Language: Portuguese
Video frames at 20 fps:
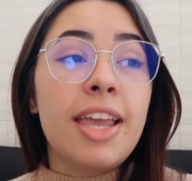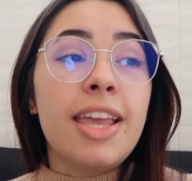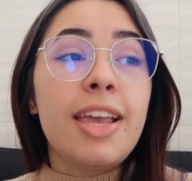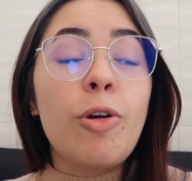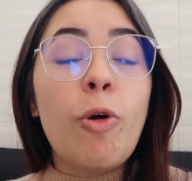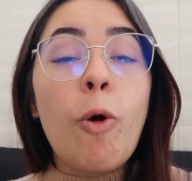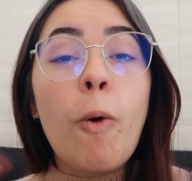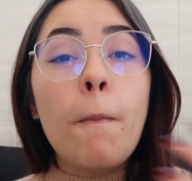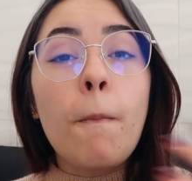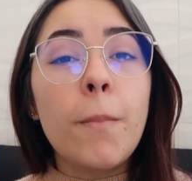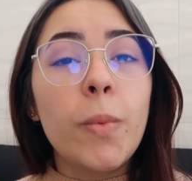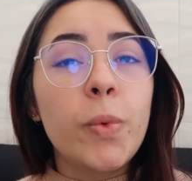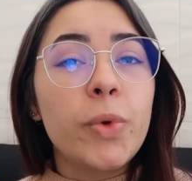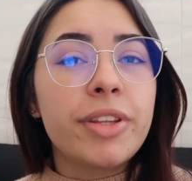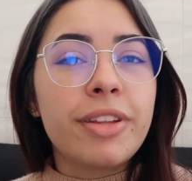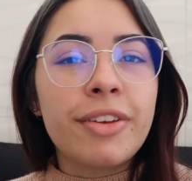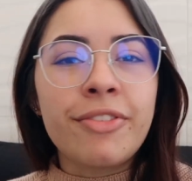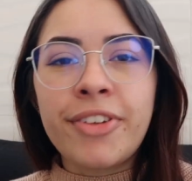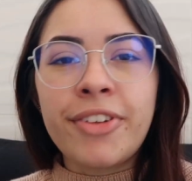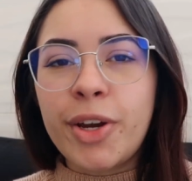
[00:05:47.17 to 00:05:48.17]
e com
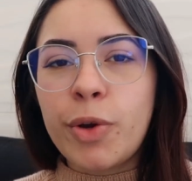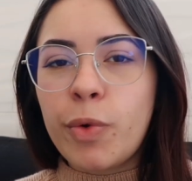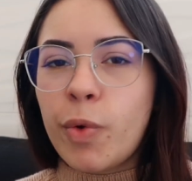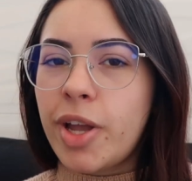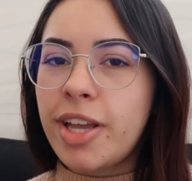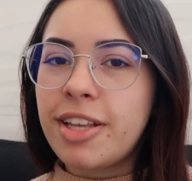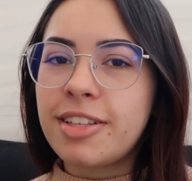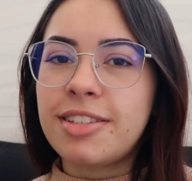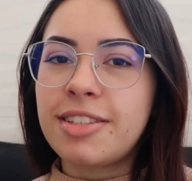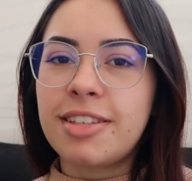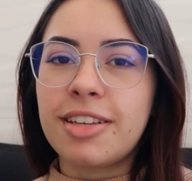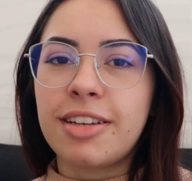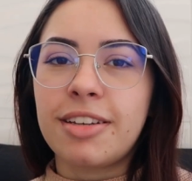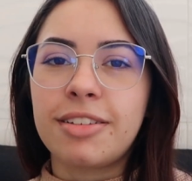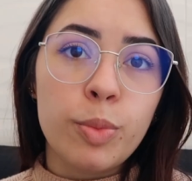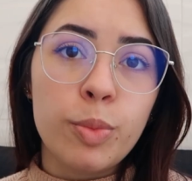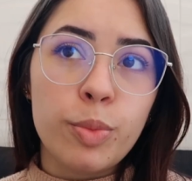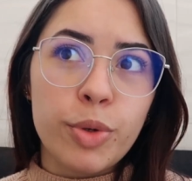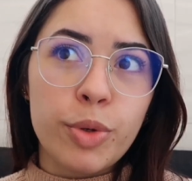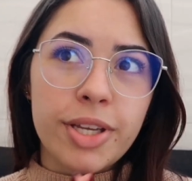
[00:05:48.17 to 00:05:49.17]
muita frequência.
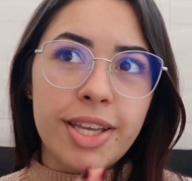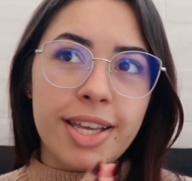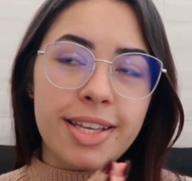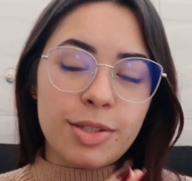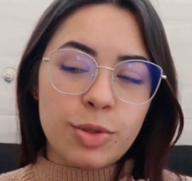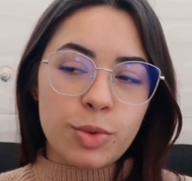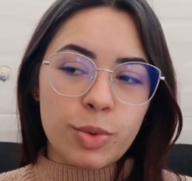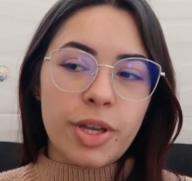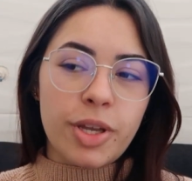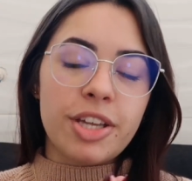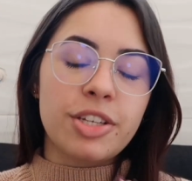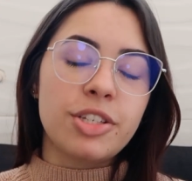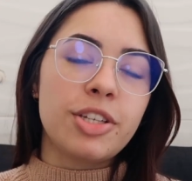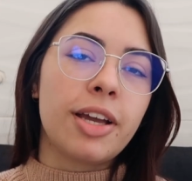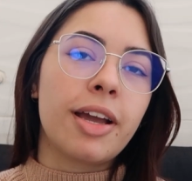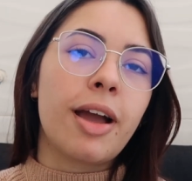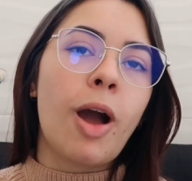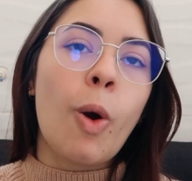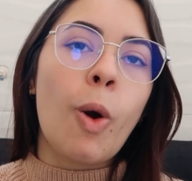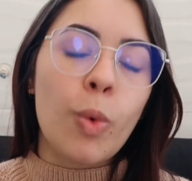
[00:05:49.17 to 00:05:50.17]
Porque se tu quer
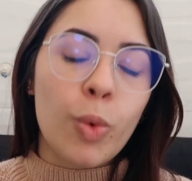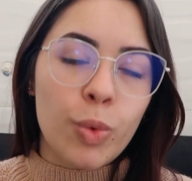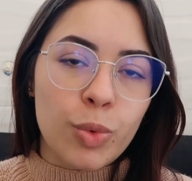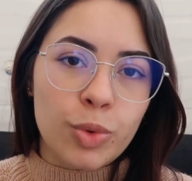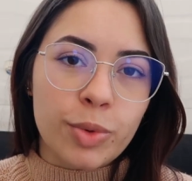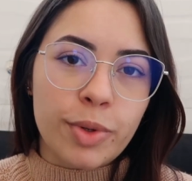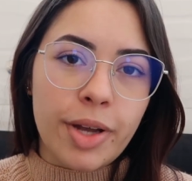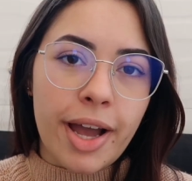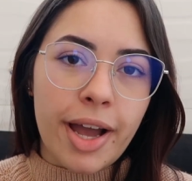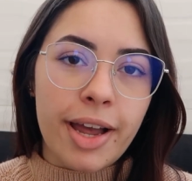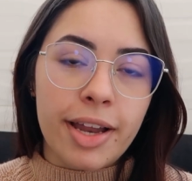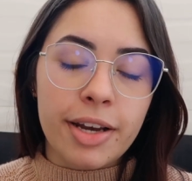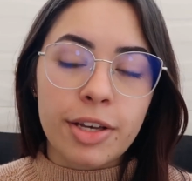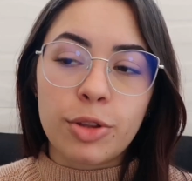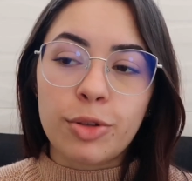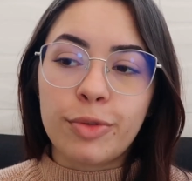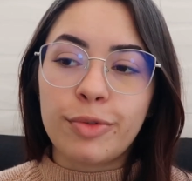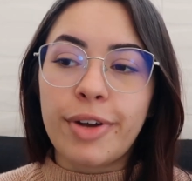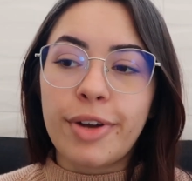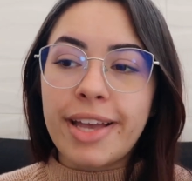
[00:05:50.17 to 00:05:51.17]
chegar a algum
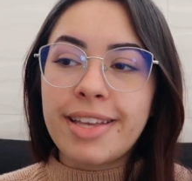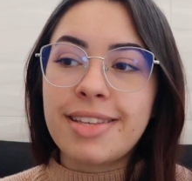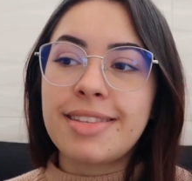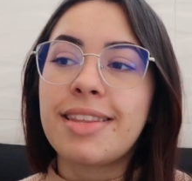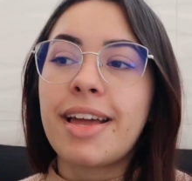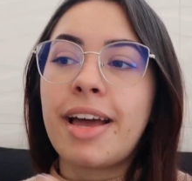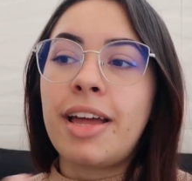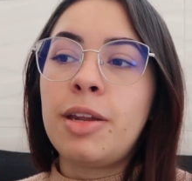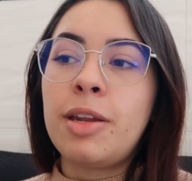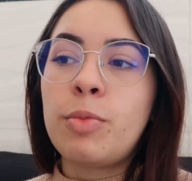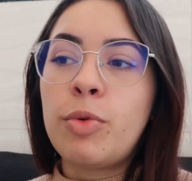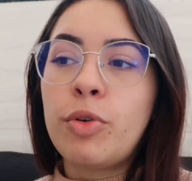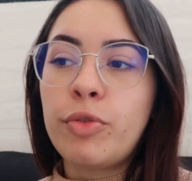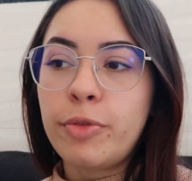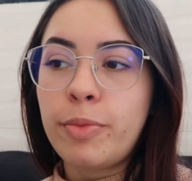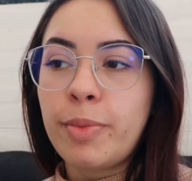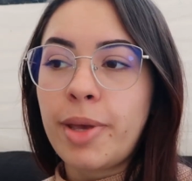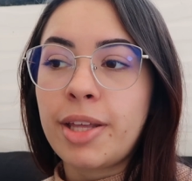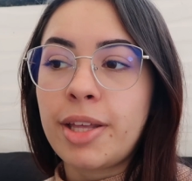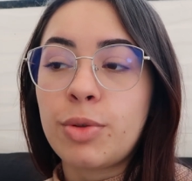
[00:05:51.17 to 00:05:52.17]
lugar, tu vai estar em
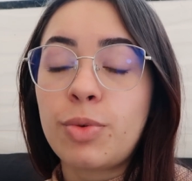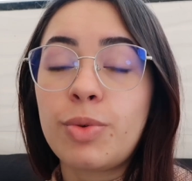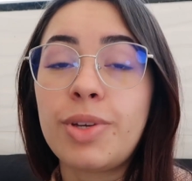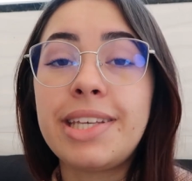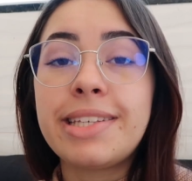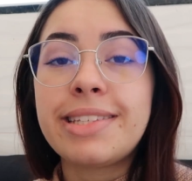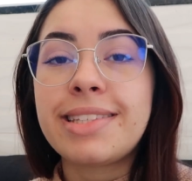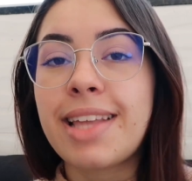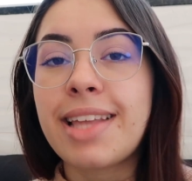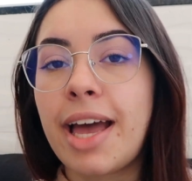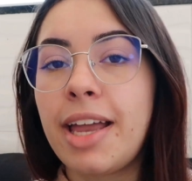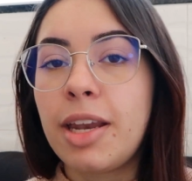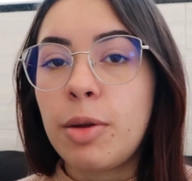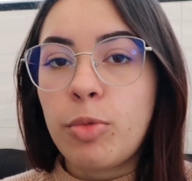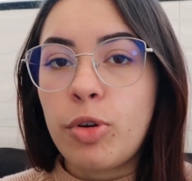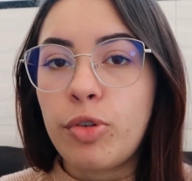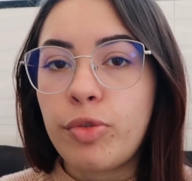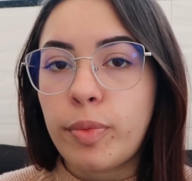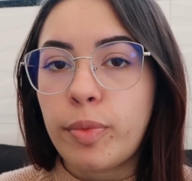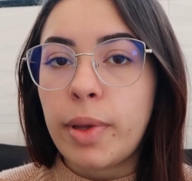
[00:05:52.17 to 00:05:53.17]
movimento e estar
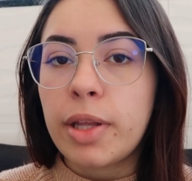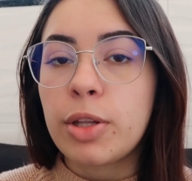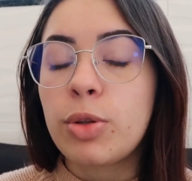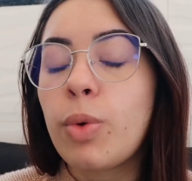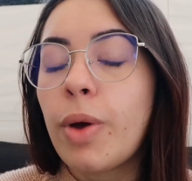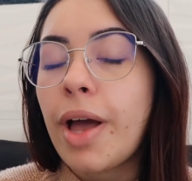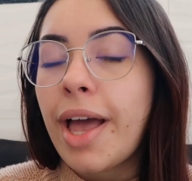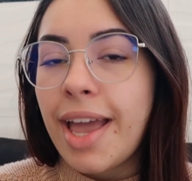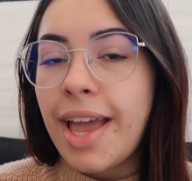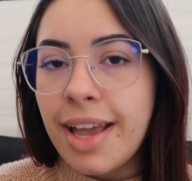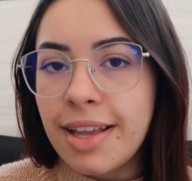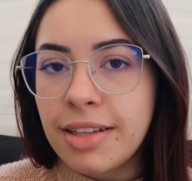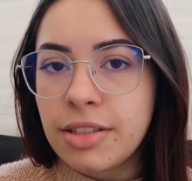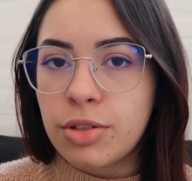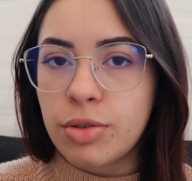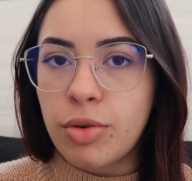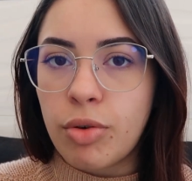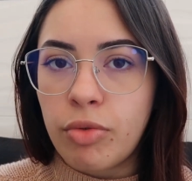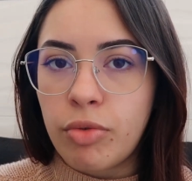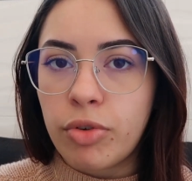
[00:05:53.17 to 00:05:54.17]
em movimento é
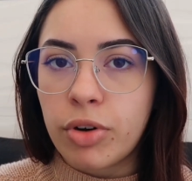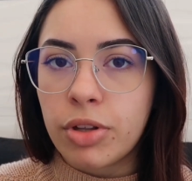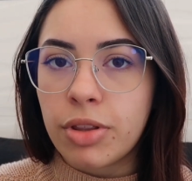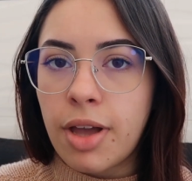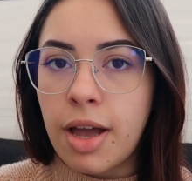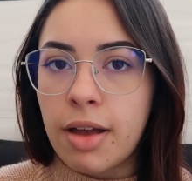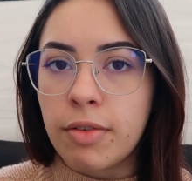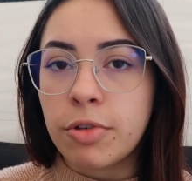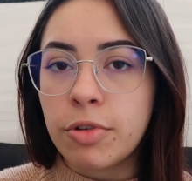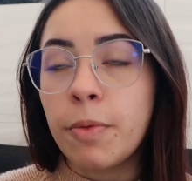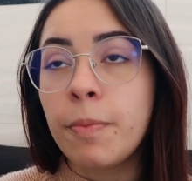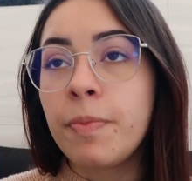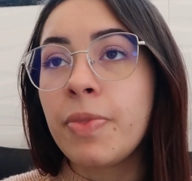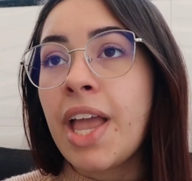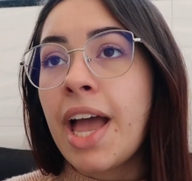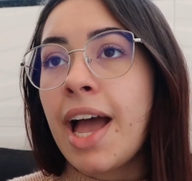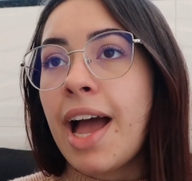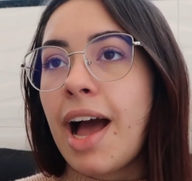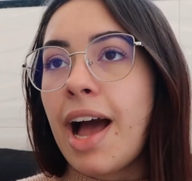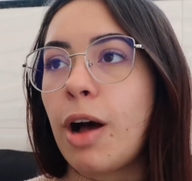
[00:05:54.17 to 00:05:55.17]
desconfortável.
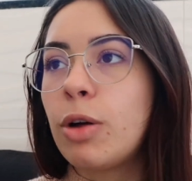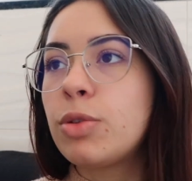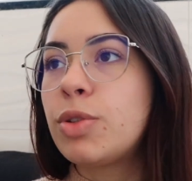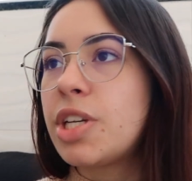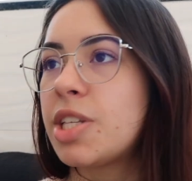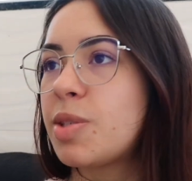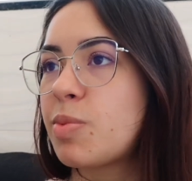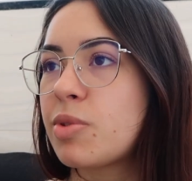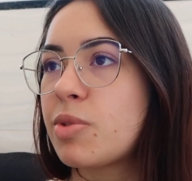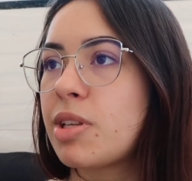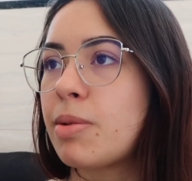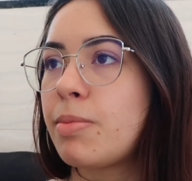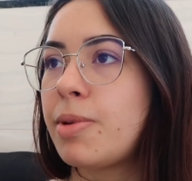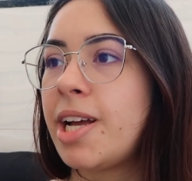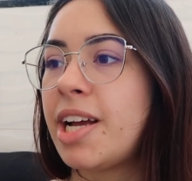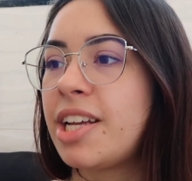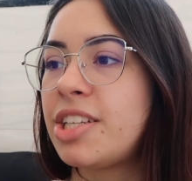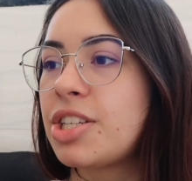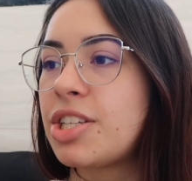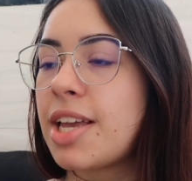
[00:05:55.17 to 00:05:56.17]
A
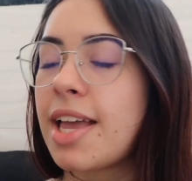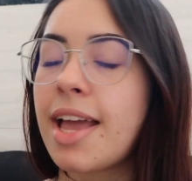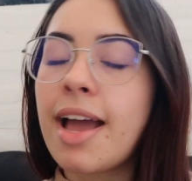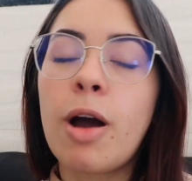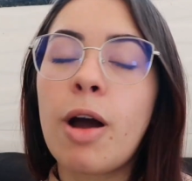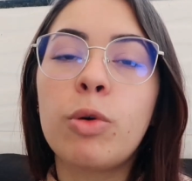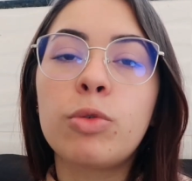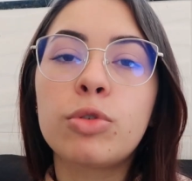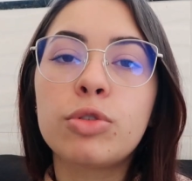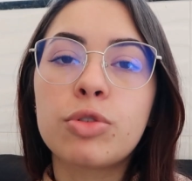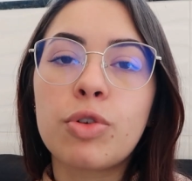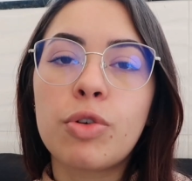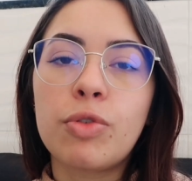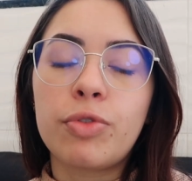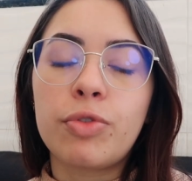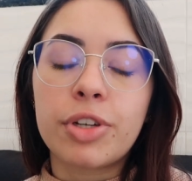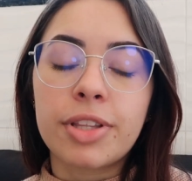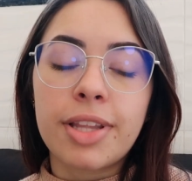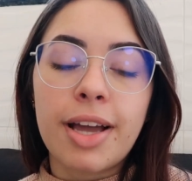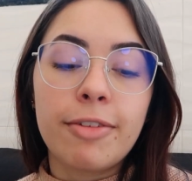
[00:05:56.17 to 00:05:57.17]
autorresponsabilidade é algo
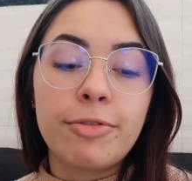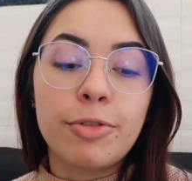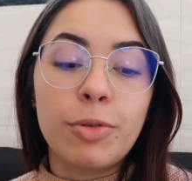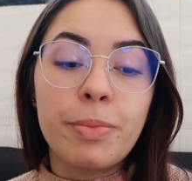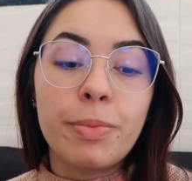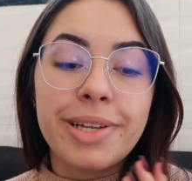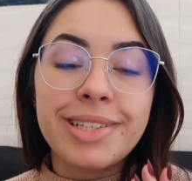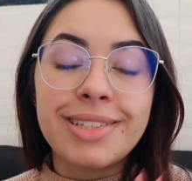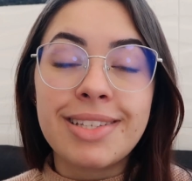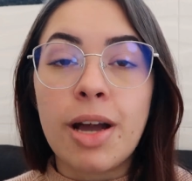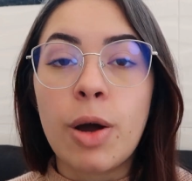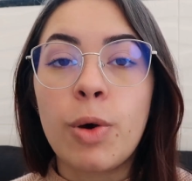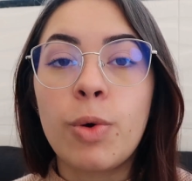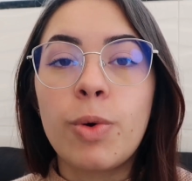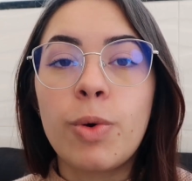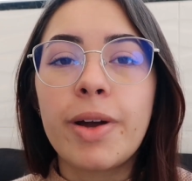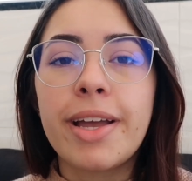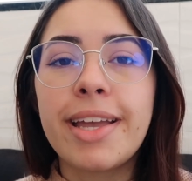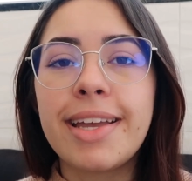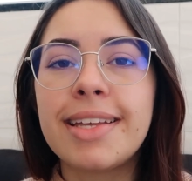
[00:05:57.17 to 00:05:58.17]
desconfortável, mas é
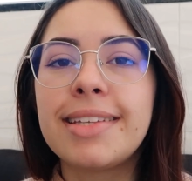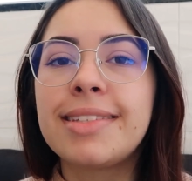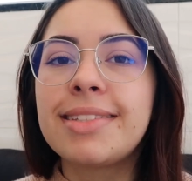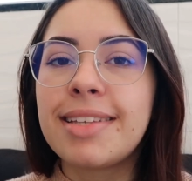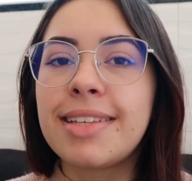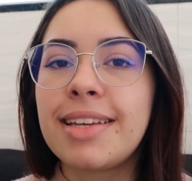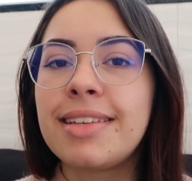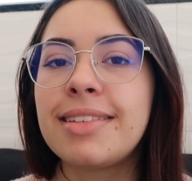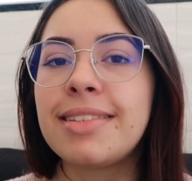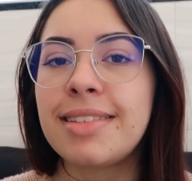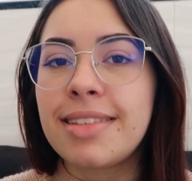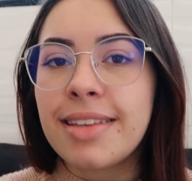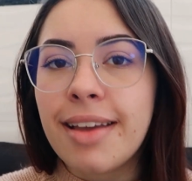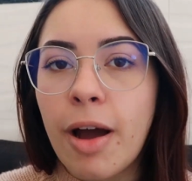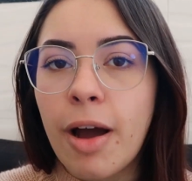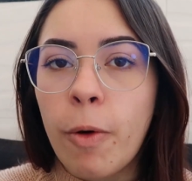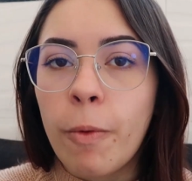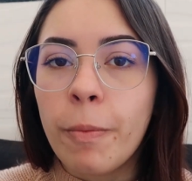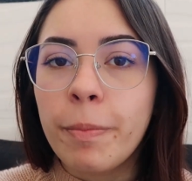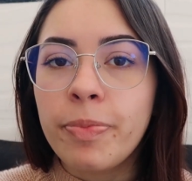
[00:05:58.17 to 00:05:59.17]
algo
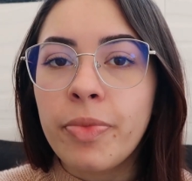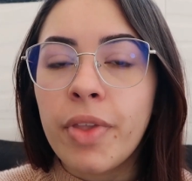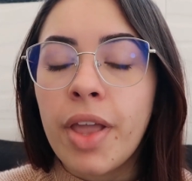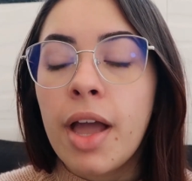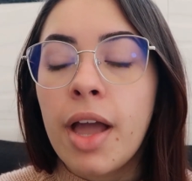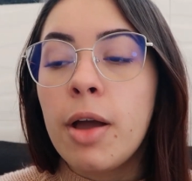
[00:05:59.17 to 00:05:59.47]
essencial.